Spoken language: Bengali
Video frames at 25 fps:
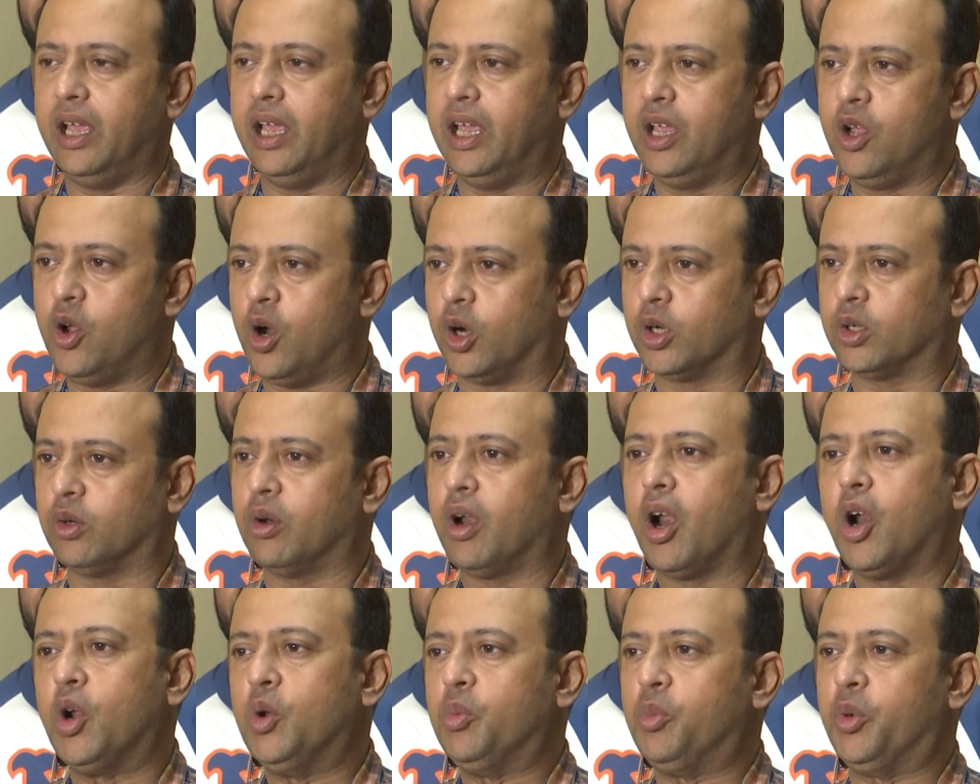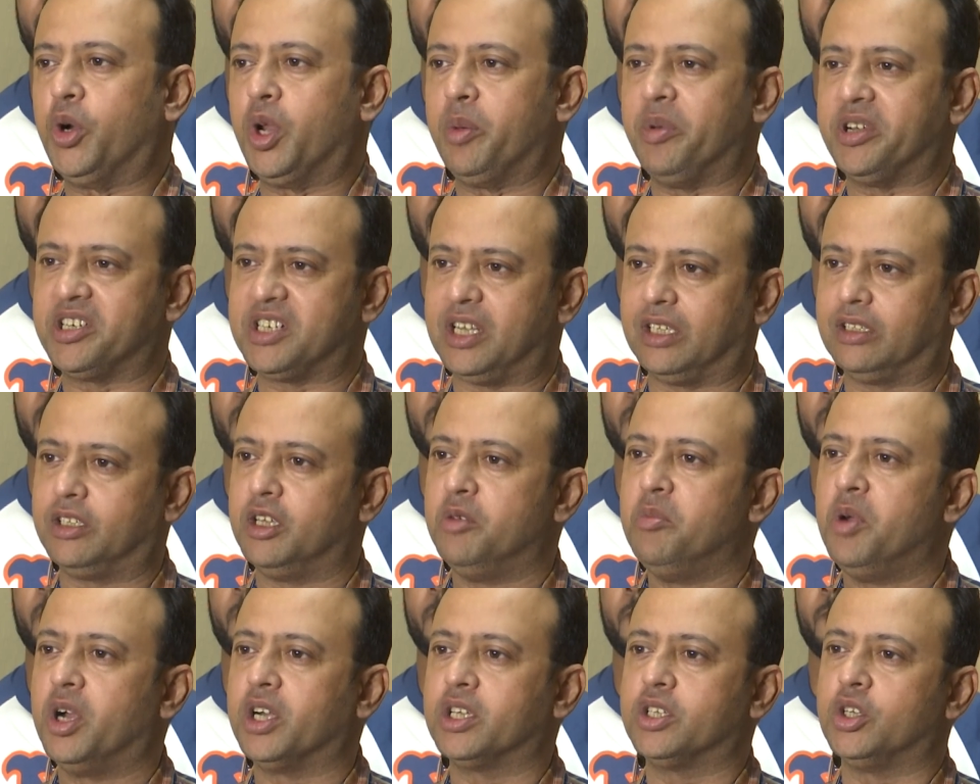এই ঘটনার উপরে বা
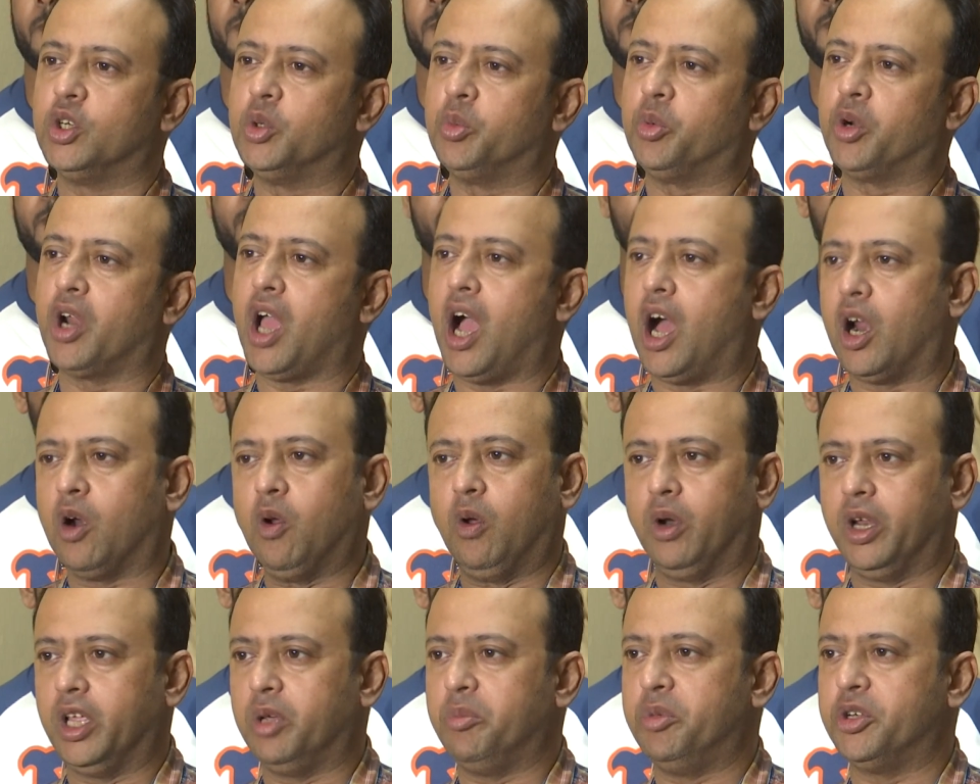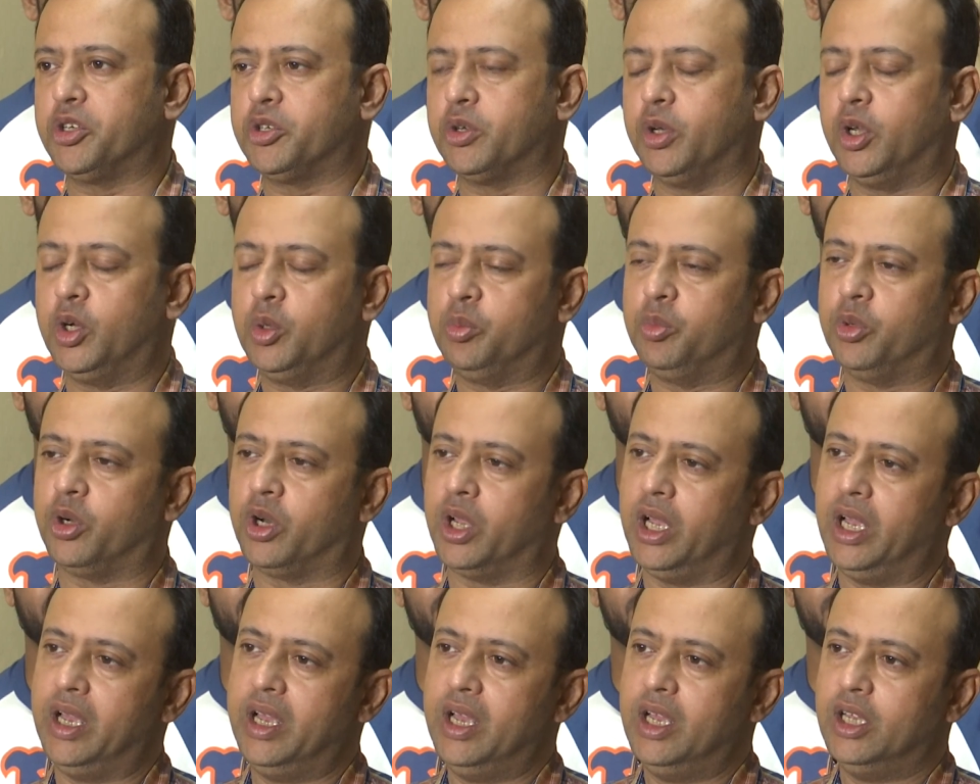সাতই মার্চের উপরে আরও অনেক বিষয়ের
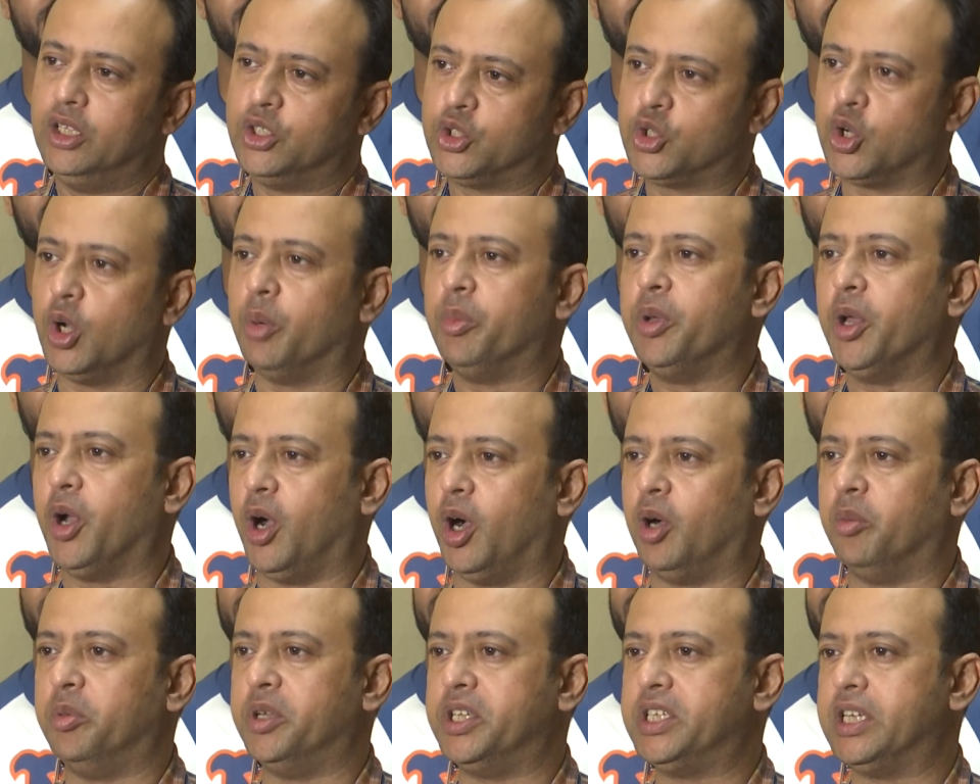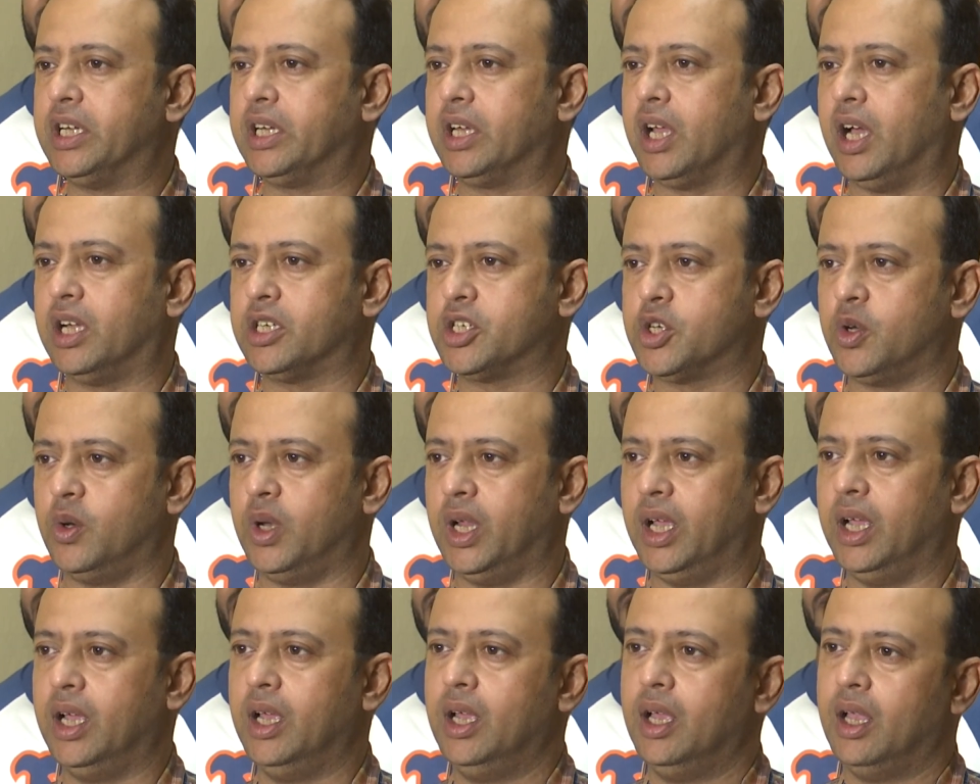উপরে ছবি হবে যেটা
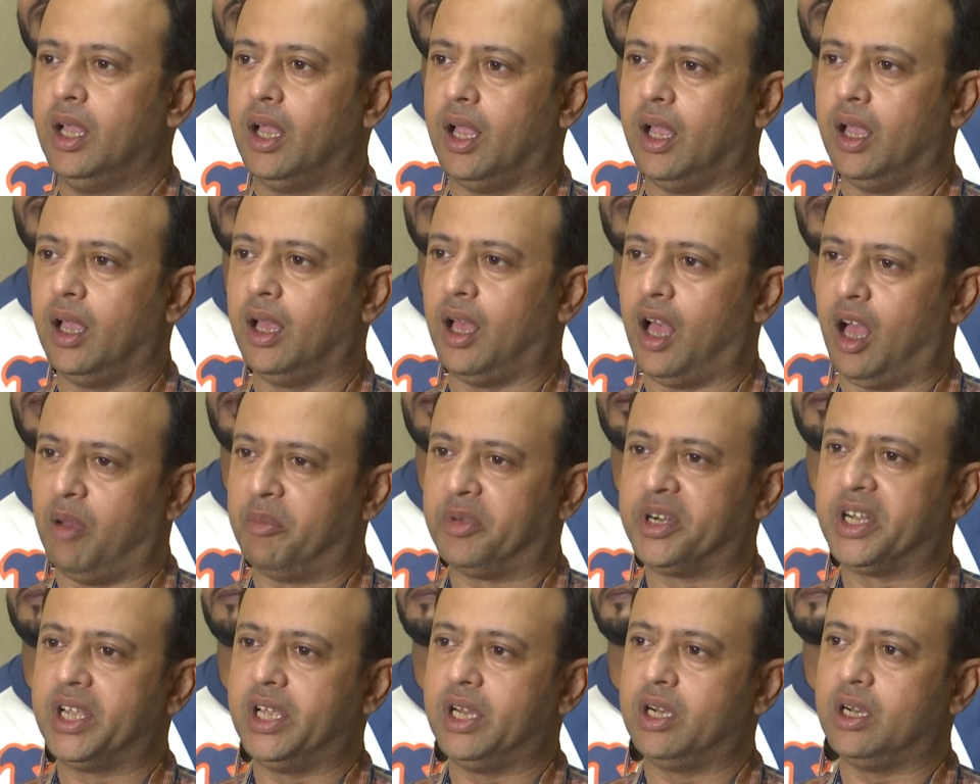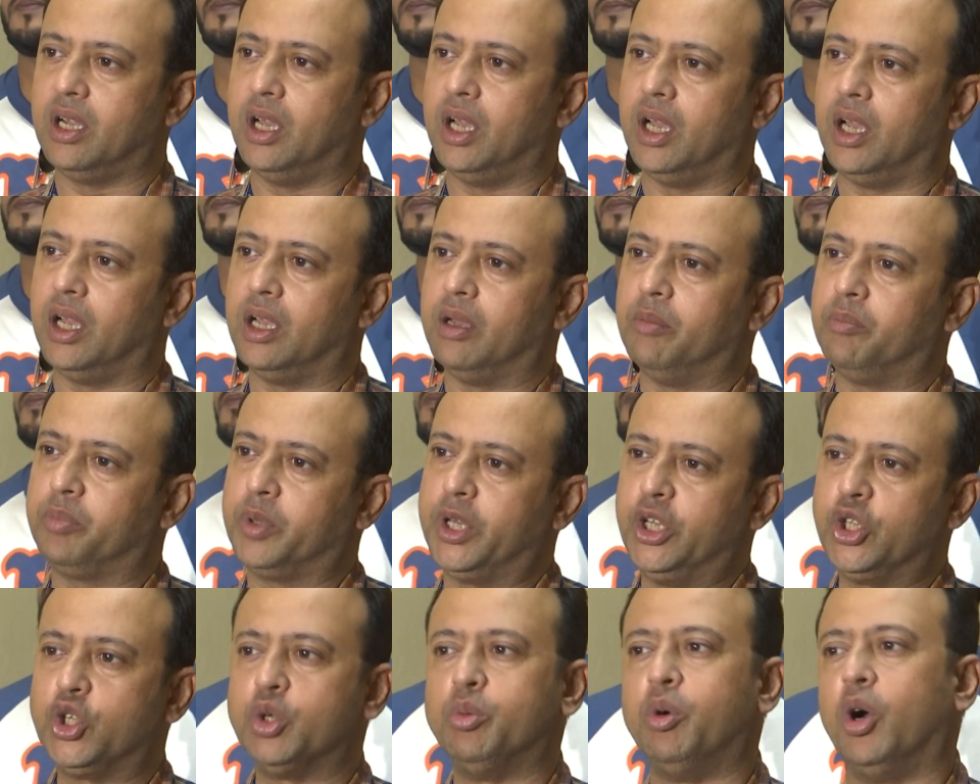আসলে আমাদের
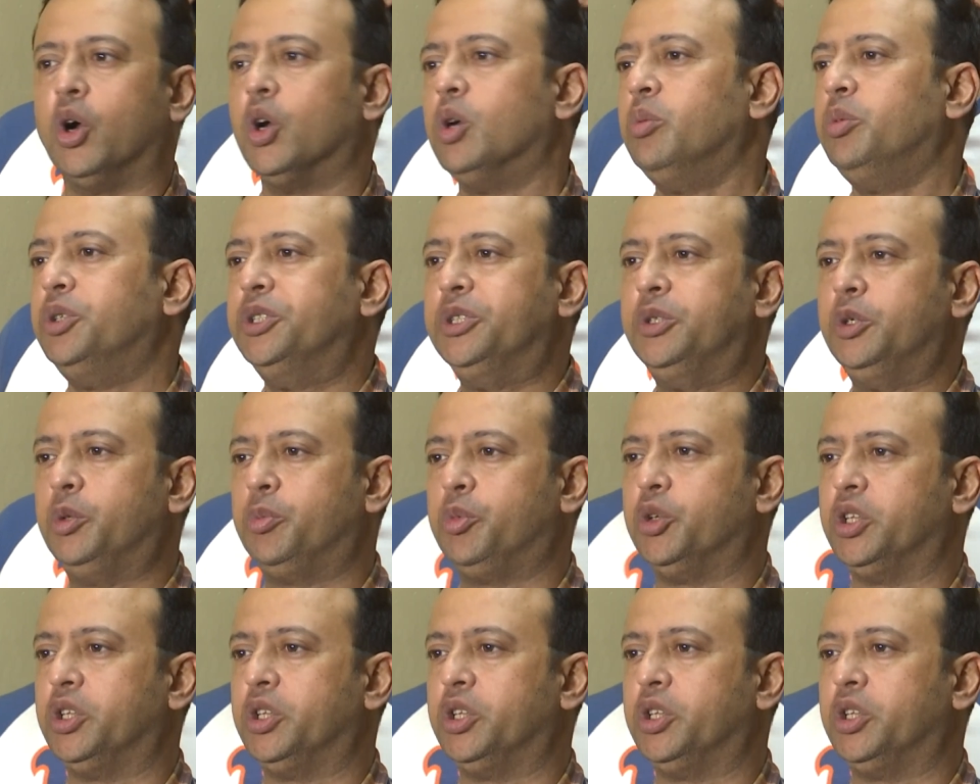কিছু বঙ্গবন্ধুর